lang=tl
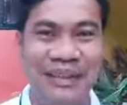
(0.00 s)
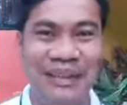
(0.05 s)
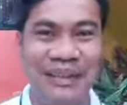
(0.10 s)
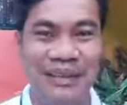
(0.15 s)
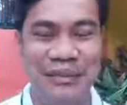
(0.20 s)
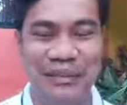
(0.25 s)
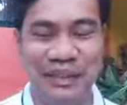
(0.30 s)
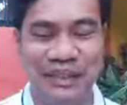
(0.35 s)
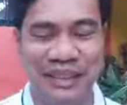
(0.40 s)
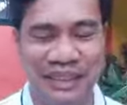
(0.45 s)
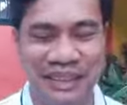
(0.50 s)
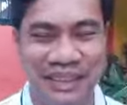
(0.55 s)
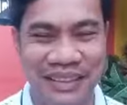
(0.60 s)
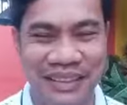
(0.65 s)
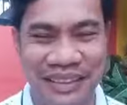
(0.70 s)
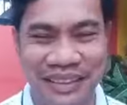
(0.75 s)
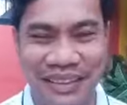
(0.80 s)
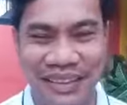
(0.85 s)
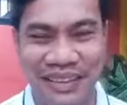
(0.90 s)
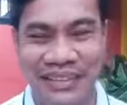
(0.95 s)
mga kapatid.
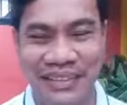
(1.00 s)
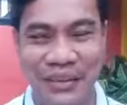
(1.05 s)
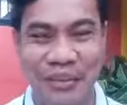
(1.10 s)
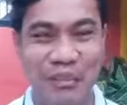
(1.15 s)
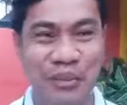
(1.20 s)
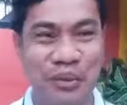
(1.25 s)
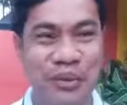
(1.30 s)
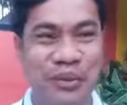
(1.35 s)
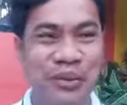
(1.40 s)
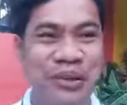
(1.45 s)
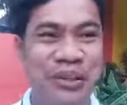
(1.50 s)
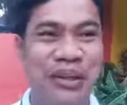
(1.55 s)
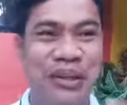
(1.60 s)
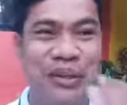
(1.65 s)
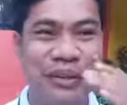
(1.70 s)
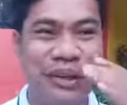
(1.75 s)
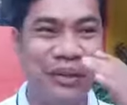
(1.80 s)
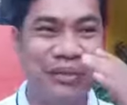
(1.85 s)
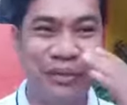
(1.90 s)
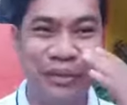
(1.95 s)
Sampo yung
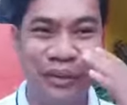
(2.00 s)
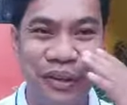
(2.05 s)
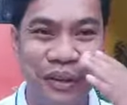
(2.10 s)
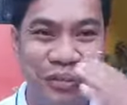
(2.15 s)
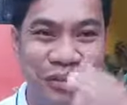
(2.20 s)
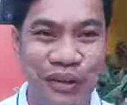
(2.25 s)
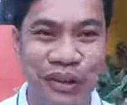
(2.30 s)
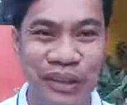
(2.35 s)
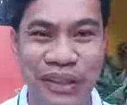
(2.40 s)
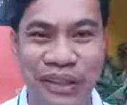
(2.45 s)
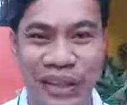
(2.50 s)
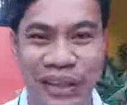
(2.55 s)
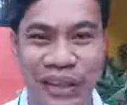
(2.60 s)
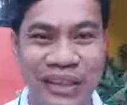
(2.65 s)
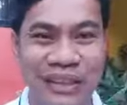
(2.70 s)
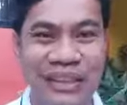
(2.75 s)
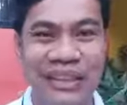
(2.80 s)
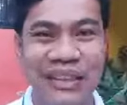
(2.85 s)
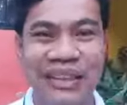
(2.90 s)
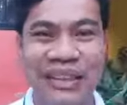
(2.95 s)
ginawa mong kabutihan,
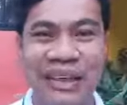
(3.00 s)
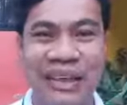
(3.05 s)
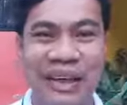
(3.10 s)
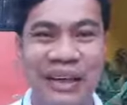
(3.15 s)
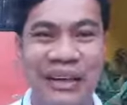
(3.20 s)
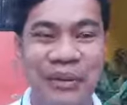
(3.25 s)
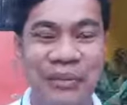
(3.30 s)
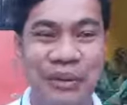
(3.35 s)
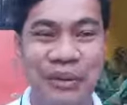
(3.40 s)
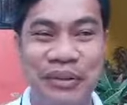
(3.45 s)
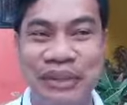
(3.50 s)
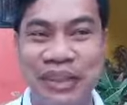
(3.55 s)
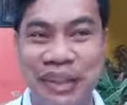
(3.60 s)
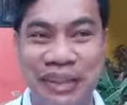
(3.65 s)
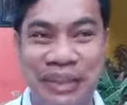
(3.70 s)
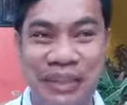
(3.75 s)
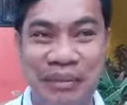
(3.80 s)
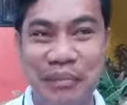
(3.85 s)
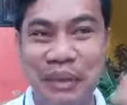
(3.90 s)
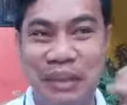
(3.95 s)
ano po, sa
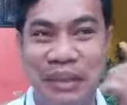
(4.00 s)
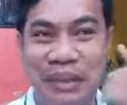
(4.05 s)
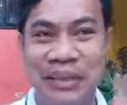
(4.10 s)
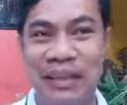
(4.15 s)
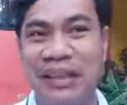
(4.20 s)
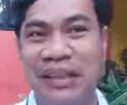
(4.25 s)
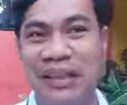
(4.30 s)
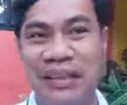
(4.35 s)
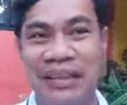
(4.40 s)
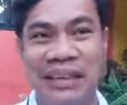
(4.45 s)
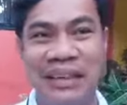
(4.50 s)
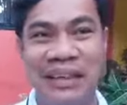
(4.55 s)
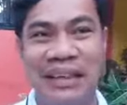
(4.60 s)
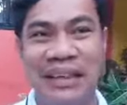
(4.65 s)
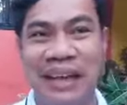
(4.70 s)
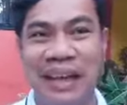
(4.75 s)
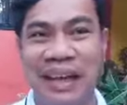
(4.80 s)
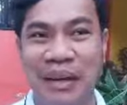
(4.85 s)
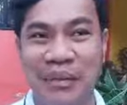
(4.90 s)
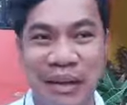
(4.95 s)
kanyang paningin,
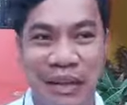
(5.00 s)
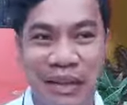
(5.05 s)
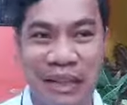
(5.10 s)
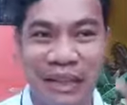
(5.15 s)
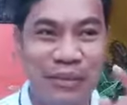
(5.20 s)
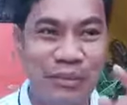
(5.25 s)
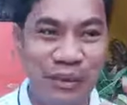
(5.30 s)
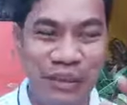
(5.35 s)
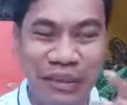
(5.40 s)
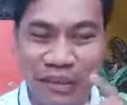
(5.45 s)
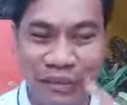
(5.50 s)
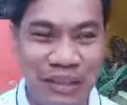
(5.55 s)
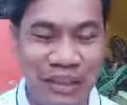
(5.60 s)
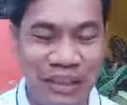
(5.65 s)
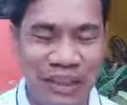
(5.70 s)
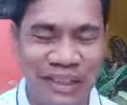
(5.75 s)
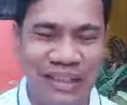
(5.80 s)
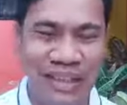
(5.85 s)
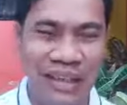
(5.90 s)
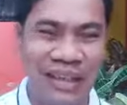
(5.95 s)
ang mali mo,
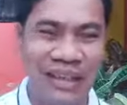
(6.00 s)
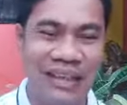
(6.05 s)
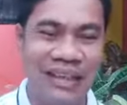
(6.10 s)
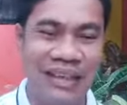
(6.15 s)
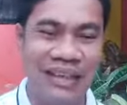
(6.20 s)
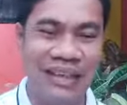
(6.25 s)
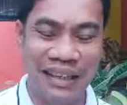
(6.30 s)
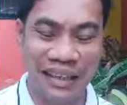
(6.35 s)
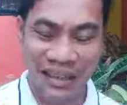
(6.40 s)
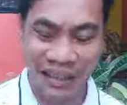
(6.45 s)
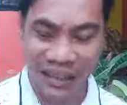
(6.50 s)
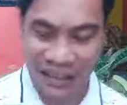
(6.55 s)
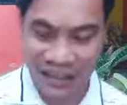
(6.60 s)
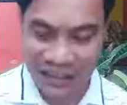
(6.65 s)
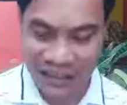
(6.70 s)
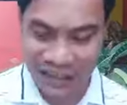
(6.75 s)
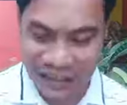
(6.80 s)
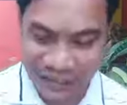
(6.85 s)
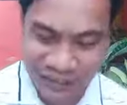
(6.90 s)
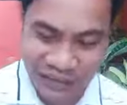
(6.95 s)
labing isa.
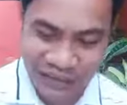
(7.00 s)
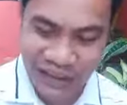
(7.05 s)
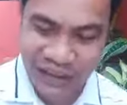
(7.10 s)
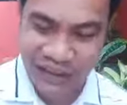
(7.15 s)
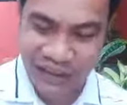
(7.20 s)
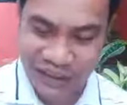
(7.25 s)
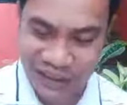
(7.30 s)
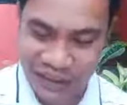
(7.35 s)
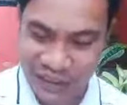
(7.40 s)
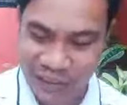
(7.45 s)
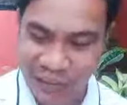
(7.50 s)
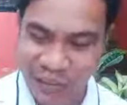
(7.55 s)
Ay, ganun talaga ang